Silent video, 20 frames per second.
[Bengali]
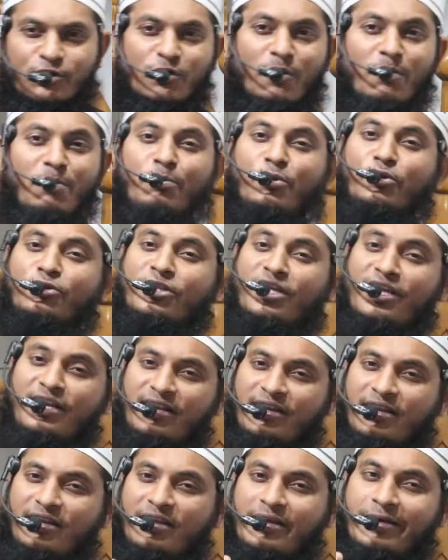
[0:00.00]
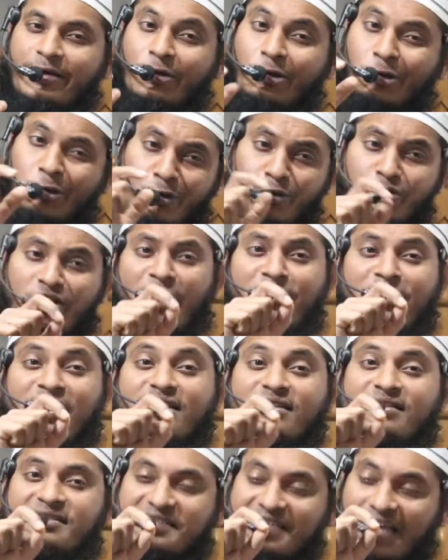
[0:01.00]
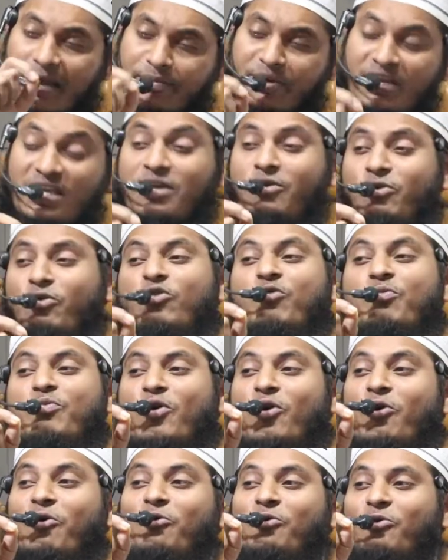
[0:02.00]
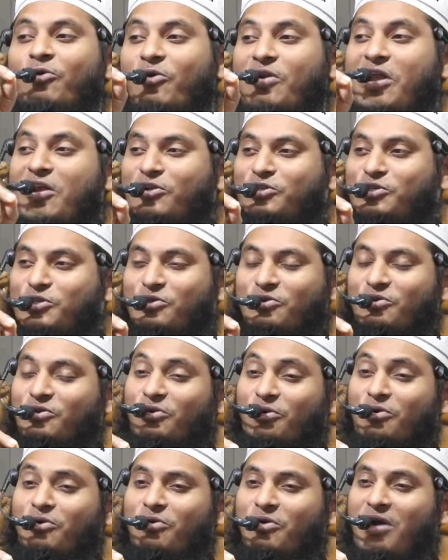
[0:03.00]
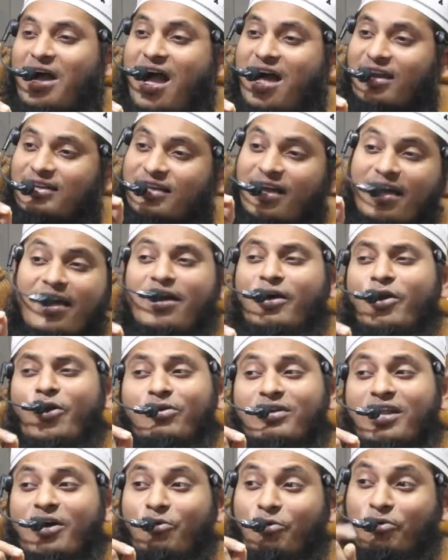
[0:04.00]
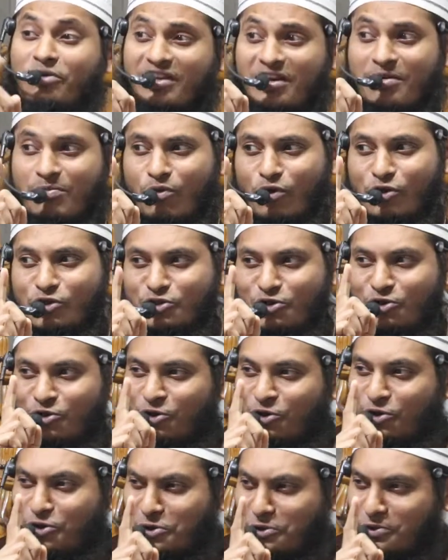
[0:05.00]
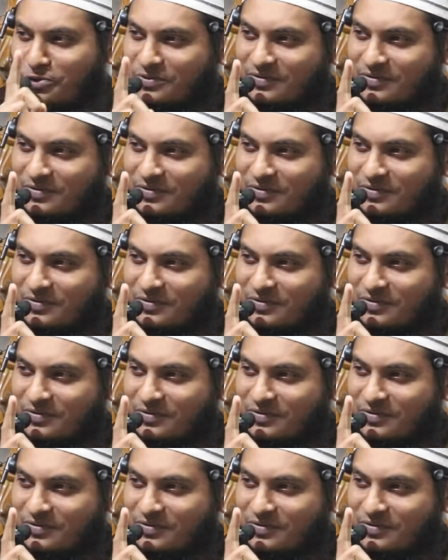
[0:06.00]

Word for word: সম্পদের গুদামের চাবিগুলো গ্রহণ করার জন্য আঠারোটা উটের প্রয়োজন হতো